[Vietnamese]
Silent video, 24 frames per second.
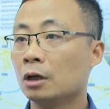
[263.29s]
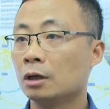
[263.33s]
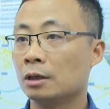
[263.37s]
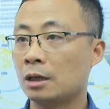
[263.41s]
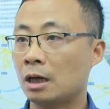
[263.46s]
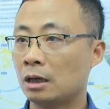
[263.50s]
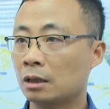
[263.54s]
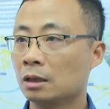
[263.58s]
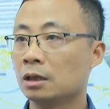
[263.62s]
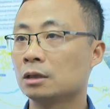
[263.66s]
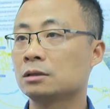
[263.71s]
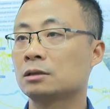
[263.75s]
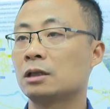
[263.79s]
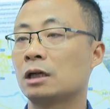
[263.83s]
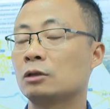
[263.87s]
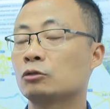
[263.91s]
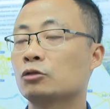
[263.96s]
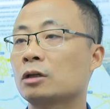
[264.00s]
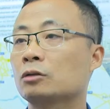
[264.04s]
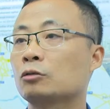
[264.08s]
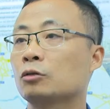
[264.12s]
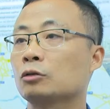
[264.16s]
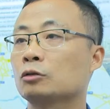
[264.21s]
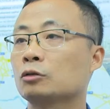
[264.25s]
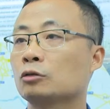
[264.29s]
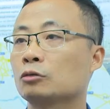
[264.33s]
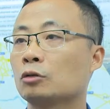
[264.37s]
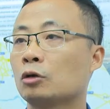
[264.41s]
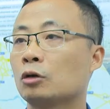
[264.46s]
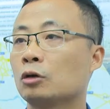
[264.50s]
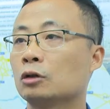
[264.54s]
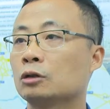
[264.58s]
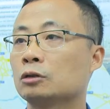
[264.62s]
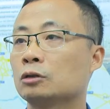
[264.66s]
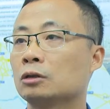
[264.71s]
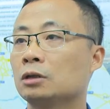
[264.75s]
năng lực sản xuất của chúng
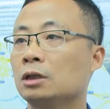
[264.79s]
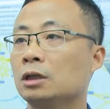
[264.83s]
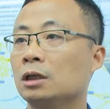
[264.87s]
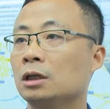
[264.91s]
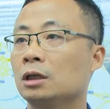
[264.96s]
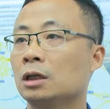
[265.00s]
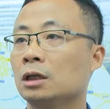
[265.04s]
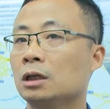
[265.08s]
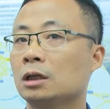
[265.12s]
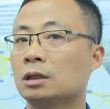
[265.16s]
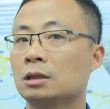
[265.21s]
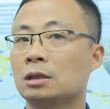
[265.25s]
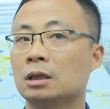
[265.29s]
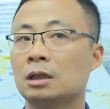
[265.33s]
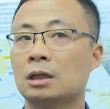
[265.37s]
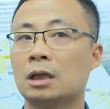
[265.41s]
tôi đi ờ,